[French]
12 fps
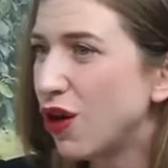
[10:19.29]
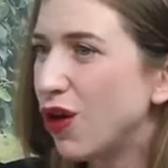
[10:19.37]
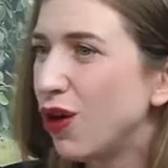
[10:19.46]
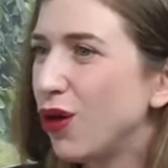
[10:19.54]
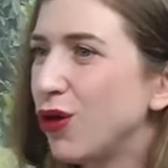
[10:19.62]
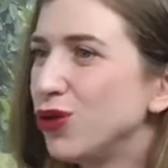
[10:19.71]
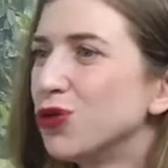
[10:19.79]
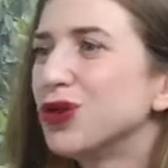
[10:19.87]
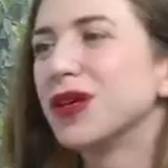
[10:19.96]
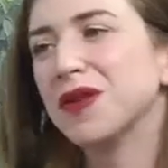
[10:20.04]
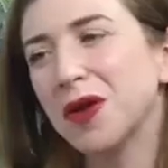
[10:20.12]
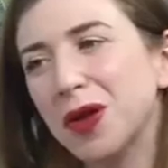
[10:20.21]
donc
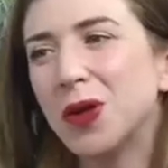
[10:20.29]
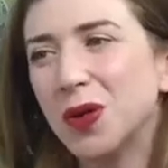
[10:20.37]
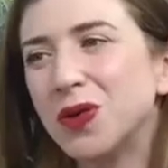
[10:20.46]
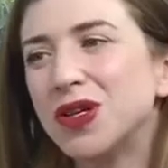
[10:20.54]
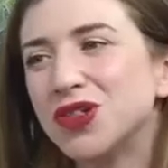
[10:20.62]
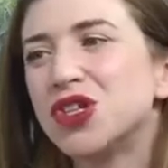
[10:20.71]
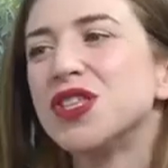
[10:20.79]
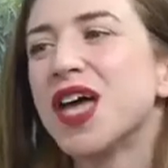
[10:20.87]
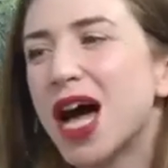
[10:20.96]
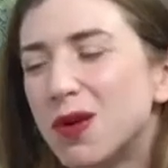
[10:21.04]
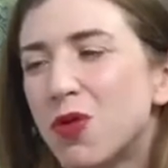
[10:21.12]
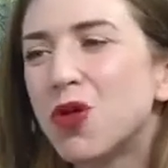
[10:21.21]
qui est très
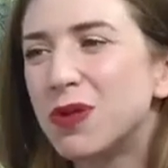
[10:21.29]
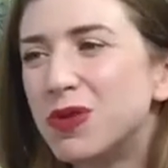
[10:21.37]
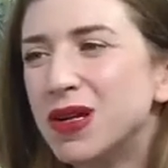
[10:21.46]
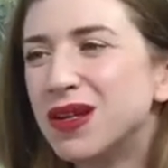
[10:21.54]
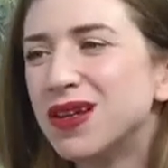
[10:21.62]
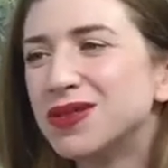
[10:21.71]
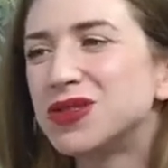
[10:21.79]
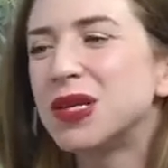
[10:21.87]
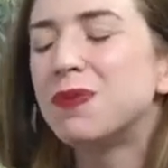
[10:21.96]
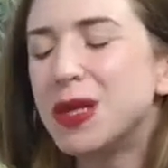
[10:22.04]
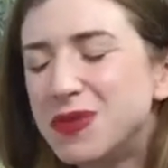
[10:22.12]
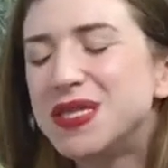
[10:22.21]
généralement c'est
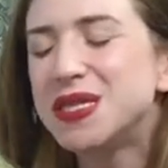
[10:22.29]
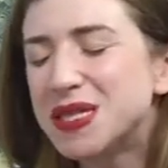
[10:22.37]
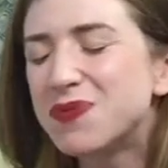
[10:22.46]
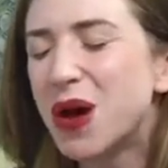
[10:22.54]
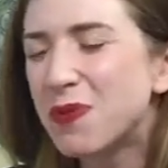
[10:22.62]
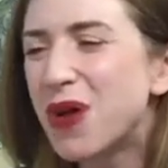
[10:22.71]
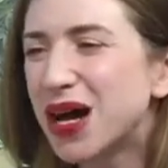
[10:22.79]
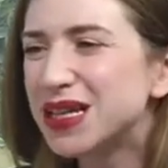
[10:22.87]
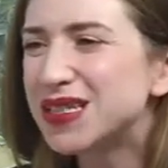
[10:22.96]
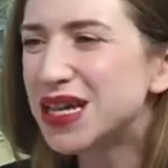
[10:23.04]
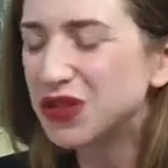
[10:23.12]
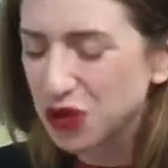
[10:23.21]
plébiscité par,
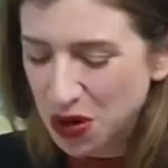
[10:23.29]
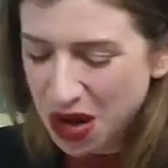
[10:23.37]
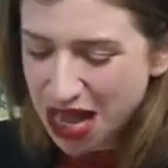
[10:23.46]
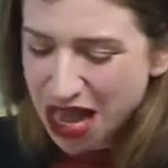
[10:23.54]
les ados.